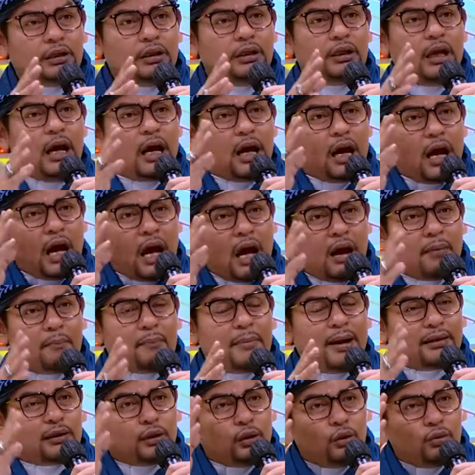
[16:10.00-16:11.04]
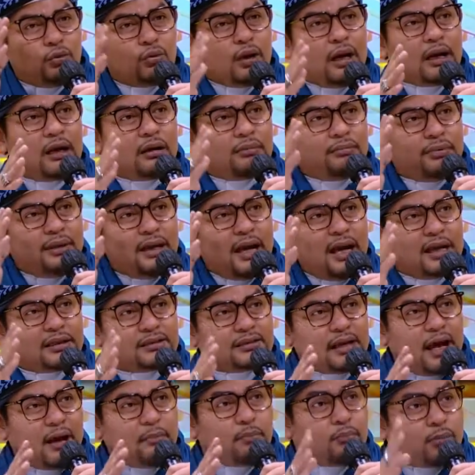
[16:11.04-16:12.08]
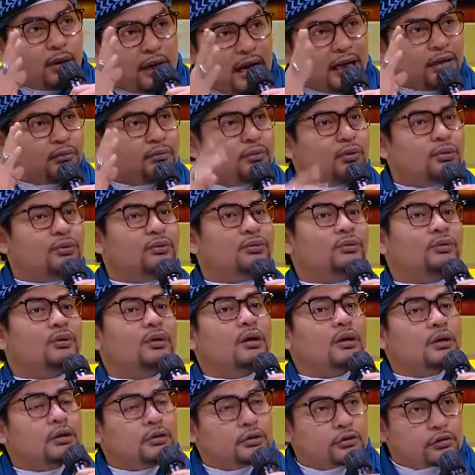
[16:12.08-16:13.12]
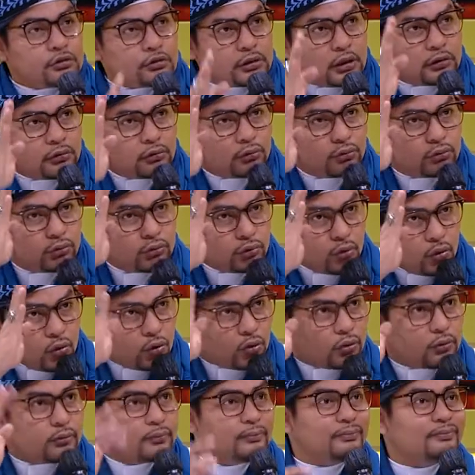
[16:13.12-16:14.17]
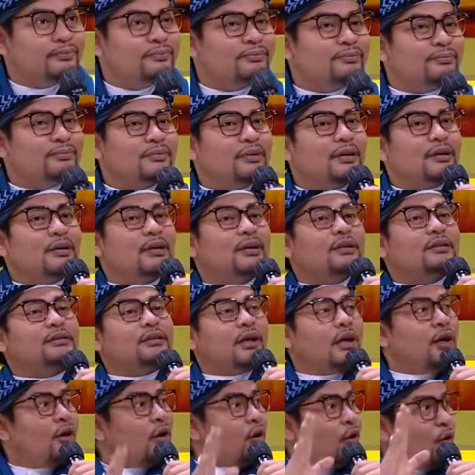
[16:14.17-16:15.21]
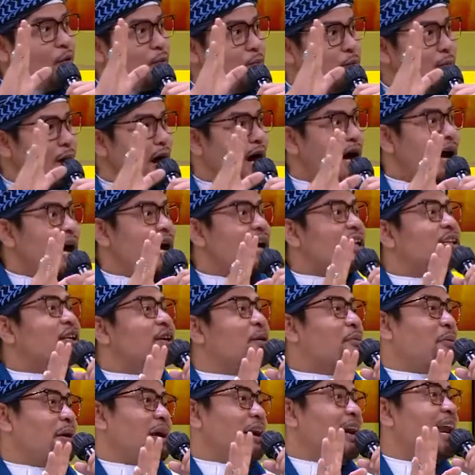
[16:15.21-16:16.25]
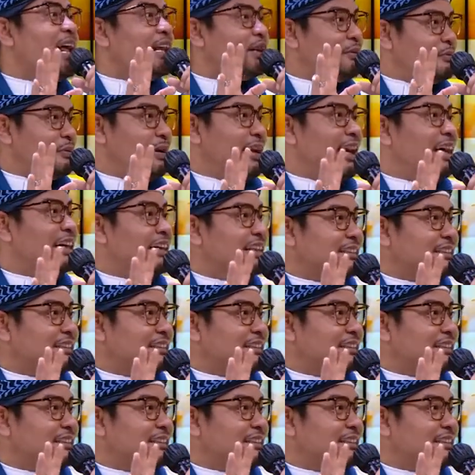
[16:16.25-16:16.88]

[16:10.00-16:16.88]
yang amat luar biasa berat, Bu. Hmm. Stroke Eh, maksudnya segerobak aja berat apalagi